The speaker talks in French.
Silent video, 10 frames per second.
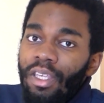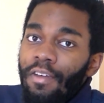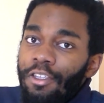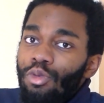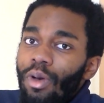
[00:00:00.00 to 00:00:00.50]

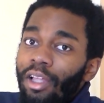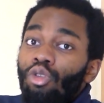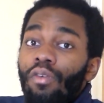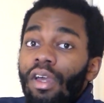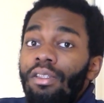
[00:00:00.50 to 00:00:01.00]
observation
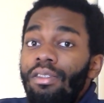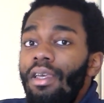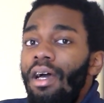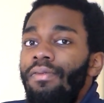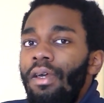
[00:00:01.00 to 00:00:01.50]

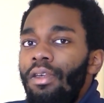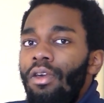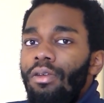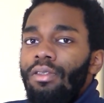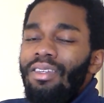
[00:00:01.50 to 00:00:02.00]
introvertie
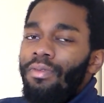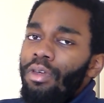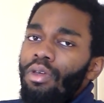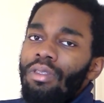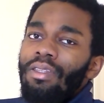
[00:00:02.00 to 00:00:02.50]
inférieure. Ce qui
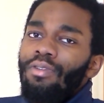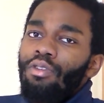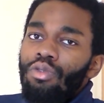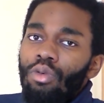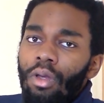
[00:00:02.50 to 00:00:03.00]
fait que c'est une
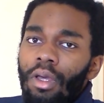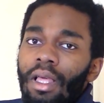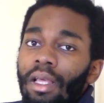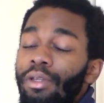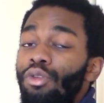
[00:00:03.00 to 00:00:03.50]
fonction
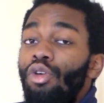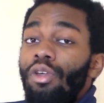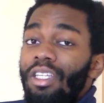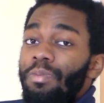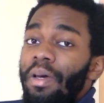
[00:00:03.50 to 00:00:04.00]
qu'ils ne
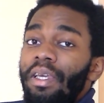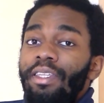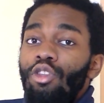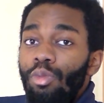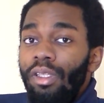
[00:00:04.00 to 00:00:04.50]
connaissent pas,
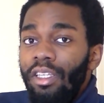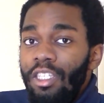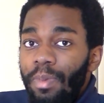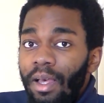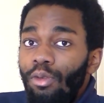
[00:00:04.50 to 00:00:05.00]
qu'ils ne
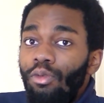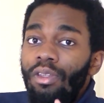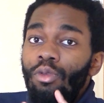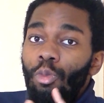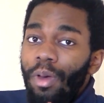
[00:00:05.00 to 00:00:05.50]
maîtrisent pas, dont
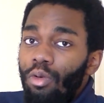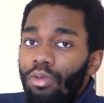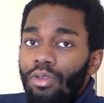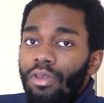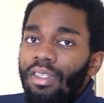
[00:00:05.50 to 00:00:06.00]
ils n'ont pas
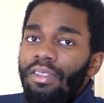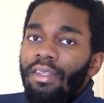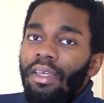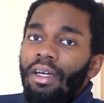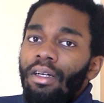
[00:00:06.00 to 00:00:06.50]
conscience,
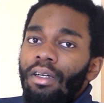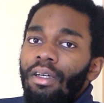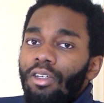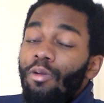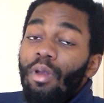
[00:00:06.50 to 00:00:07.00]
etc
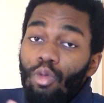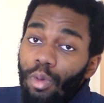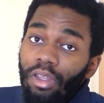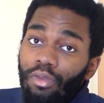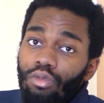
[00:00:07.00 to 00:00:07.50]
comme la
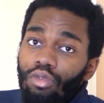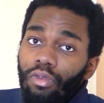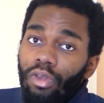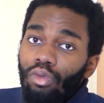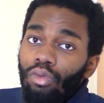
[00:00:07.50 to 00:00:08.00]
plupart des fonctions
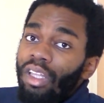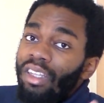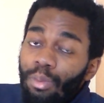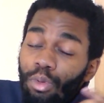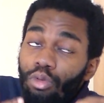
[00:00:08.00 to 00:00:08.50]
en fait. On a
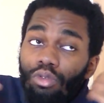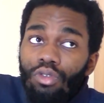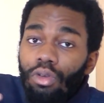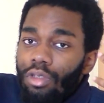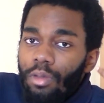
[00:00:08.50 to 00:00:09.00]
très peu
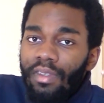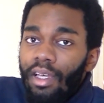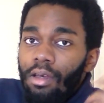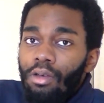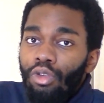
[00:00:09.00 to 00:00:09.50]
conscience comme
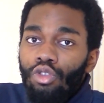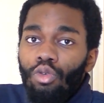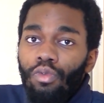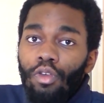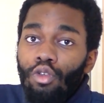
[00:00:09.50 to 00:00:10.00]
ça de ce
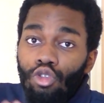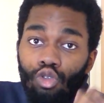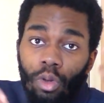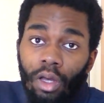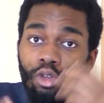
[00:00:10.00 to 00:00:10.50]
qu'on fait, que ce
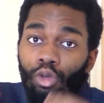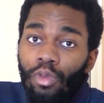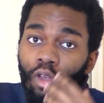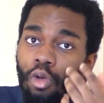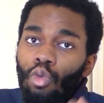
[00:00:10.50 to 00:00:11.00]
soit
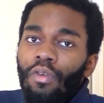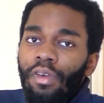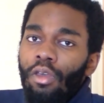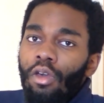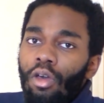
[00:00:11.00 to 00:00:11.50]
dominant ou
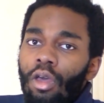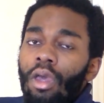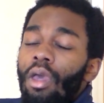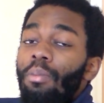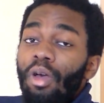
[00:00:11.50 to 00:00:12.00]
inférieur.
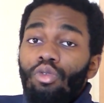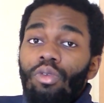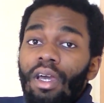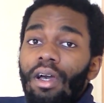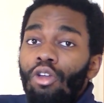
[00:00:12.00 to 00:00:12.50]
Mais en tout
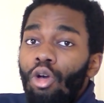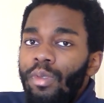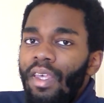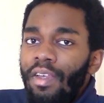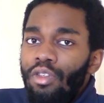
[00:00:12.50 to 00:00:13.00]
cas, leur
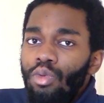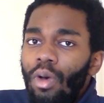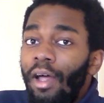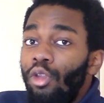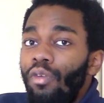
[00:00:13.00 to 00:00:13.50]

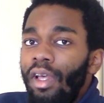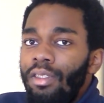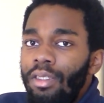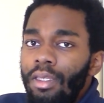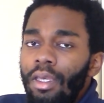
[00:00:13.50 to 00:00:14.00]
observation
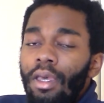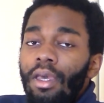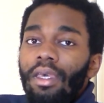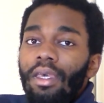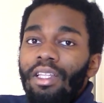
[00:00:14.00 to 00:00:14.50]
introvertie,
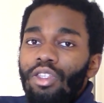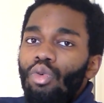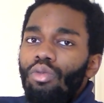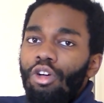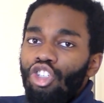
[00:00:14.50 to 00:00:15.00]
ils
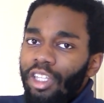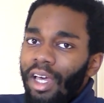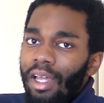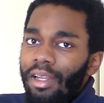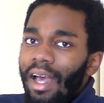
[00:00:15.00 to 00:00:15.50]
sont en
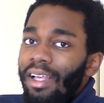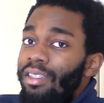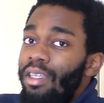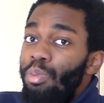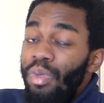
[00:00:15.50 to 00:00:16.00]
général
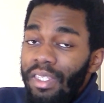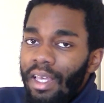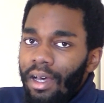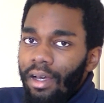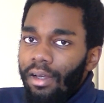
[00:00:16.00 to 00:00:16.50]
assez
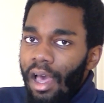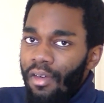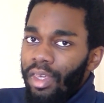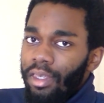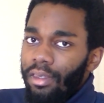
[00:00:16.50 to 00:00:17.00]
bizarres
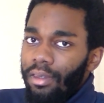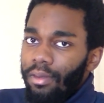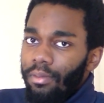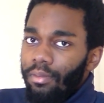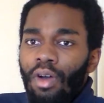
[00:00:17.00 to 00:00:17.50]
avec
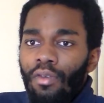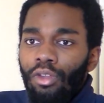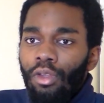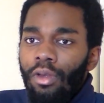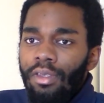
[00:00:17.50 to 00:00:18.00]
va
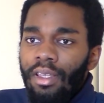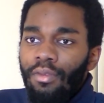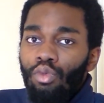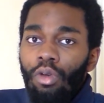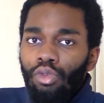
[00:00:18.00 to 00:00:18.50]
avoir tendance à
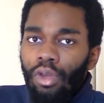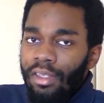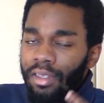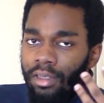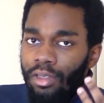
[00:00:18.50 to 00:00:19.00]
vouloir de la
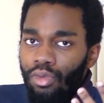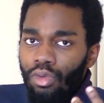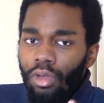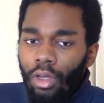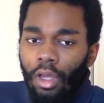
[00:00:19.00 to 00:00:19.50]

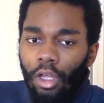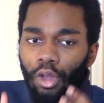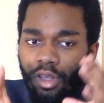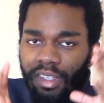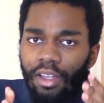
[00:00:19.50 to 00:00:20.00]
certitude
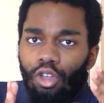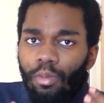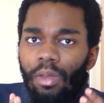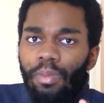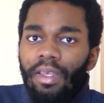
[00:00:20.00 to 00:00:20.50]
dans un
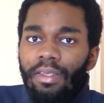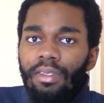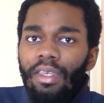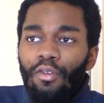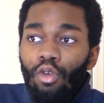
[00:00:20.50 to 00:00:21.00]
domaine
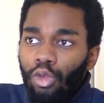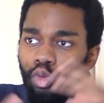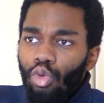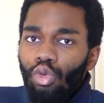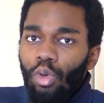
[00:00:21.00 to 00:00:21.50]
précis, à vouloir
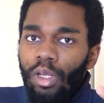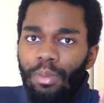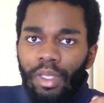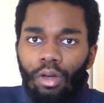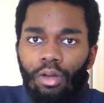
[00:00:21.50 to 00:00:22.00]
tout contrôler,
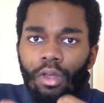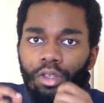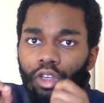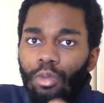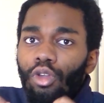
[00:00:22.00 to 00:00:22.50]
mais dans,
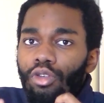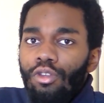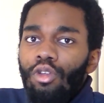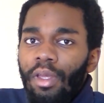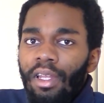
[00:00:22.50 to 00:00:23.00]
seulement dans ce
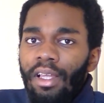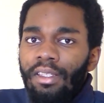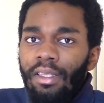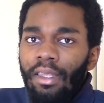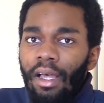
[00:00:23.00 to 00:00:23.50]
domaine-là,
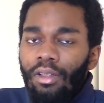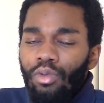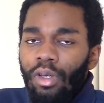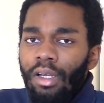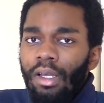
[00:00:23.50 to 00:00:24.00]
etc.
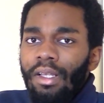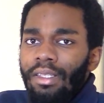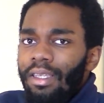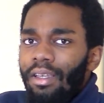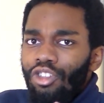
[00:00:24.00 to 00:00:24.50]
Tu vois
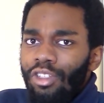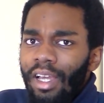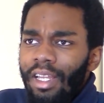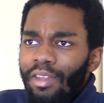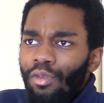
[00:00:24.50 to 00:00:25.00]
C'est en
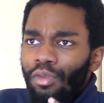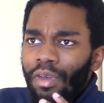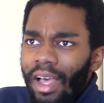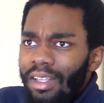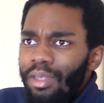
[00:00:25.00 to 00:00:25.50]
général, ils vont le
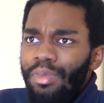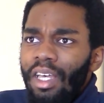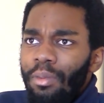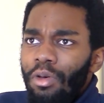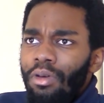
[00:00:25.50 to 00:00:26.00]
faire assez
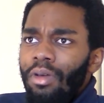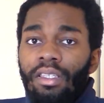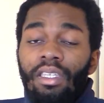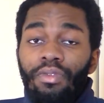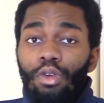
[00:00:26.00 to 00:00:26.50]
bizarrement,
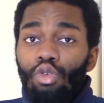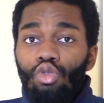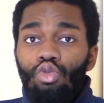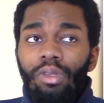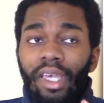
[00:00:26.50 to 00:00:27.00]
ce qui fait que
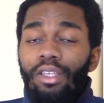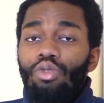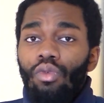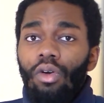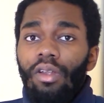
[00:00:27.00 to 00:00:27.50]
du coup, très
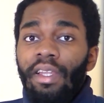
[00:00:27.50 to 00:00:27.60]
souvent,